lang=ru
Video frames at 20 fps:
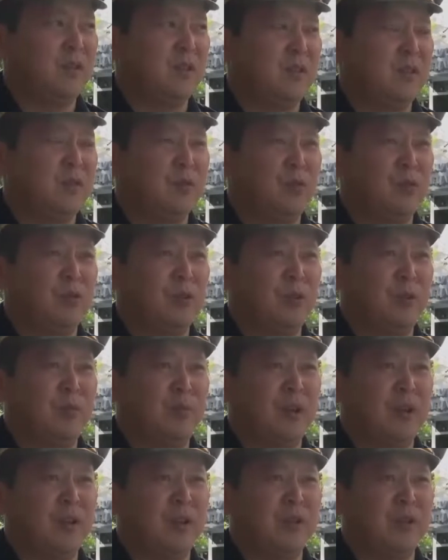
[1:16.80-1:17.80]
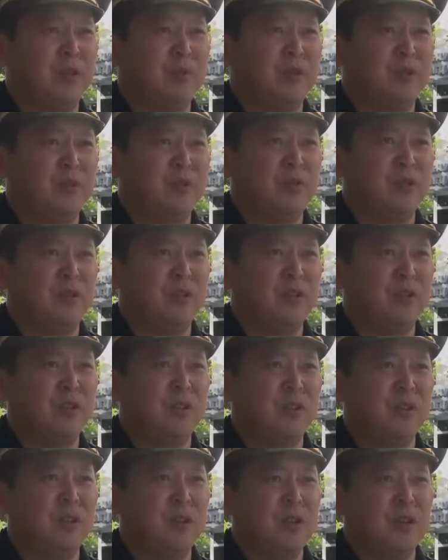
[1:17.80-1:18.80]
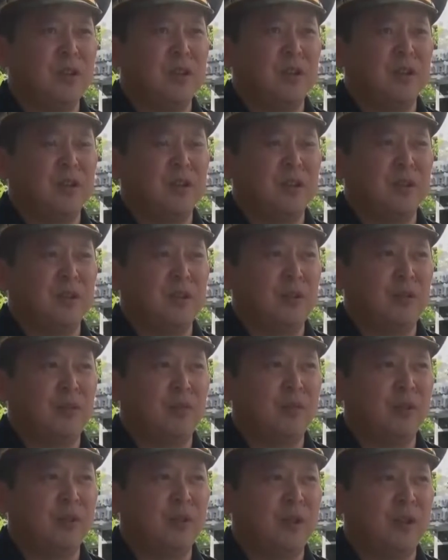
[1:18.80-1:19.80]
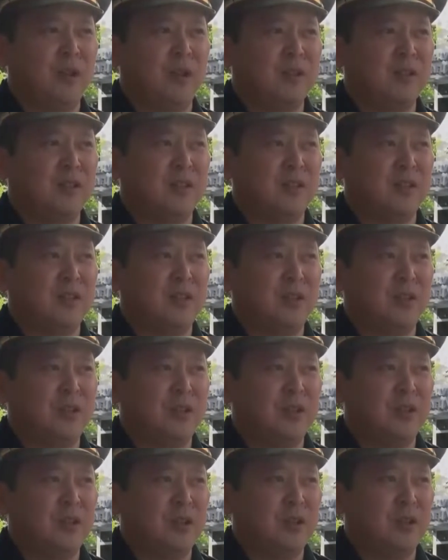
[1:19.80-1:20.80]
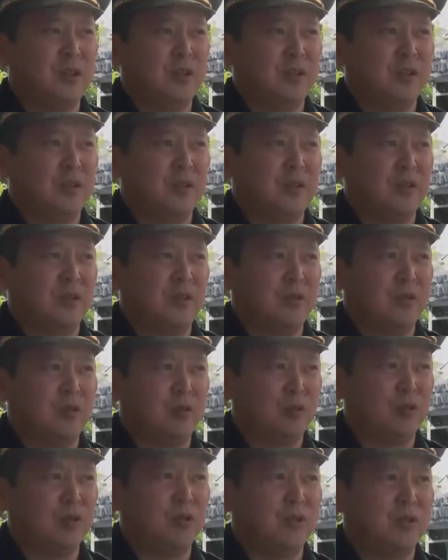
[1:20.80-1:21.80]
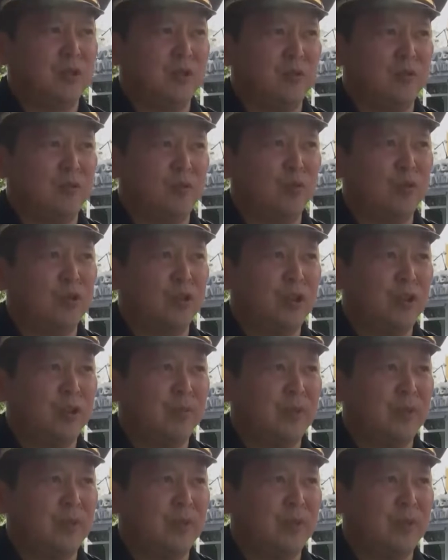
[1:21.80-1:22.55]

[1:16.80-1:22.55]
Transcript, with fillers: и с труднопроходимостью техники э, было осложнение э, сложности в тушении